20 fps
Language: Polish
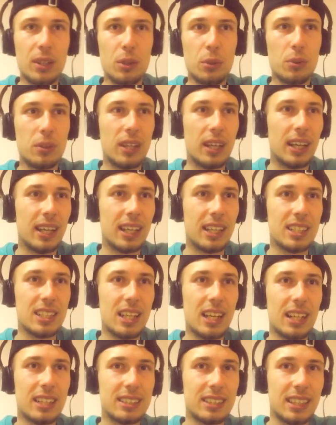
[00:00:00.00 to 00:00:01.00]
tutaj
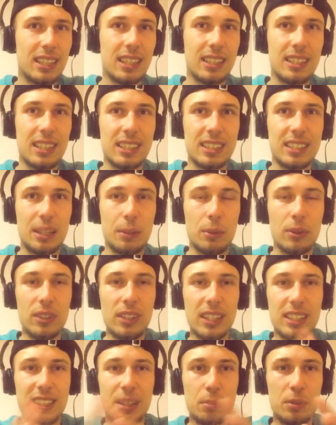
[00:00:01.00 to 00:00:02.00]
jakieś laski, gdzieś tam on
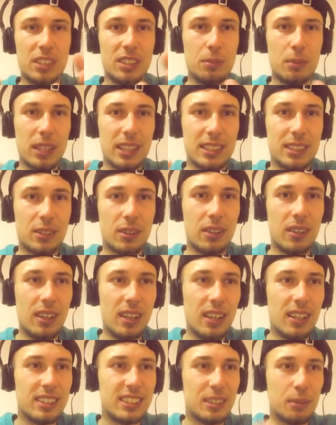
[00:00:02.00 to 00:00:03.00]
jedzie przez miasto,
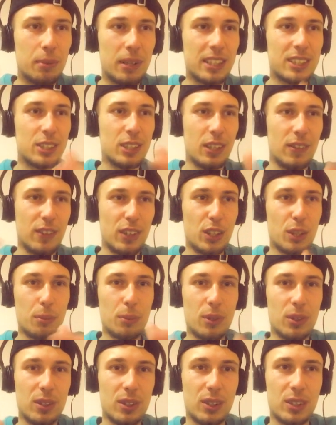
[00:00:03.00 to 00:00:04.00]
za bardzo nie
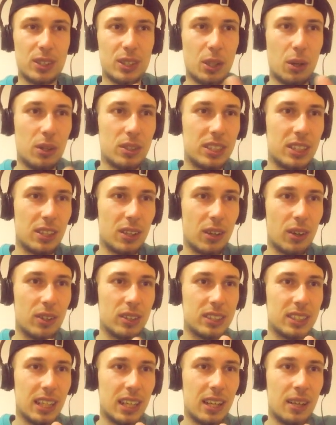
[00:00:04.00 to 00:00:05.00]
wiadomo o co chodzi do
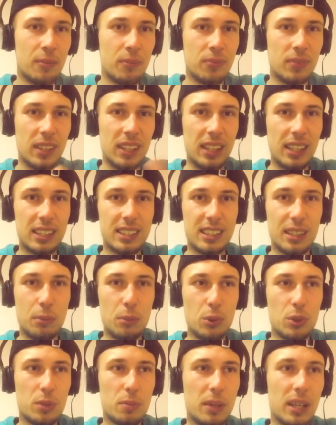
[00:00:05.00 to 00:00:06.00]
końca i
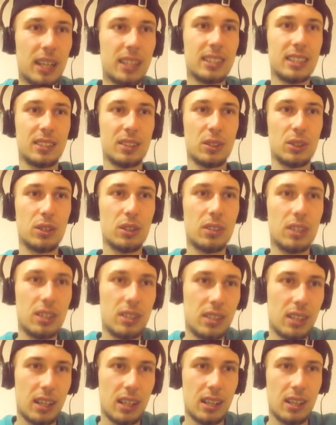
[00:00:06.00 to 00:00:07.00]
jestem już mega zaskoczony,
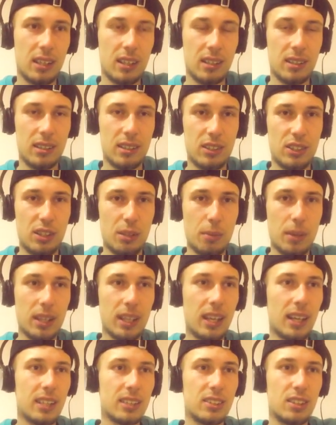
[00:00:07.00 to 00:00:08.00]
że, e, że
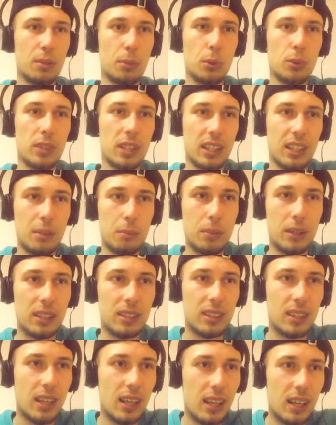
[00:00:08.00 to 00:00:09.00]
Magiera zrobił taki
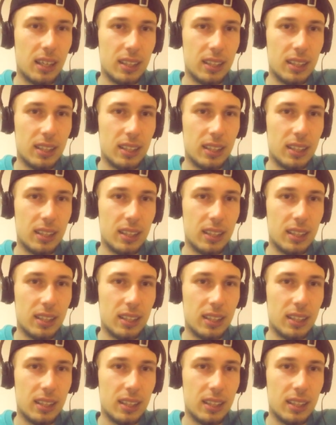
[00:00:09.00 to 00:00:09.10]
beat,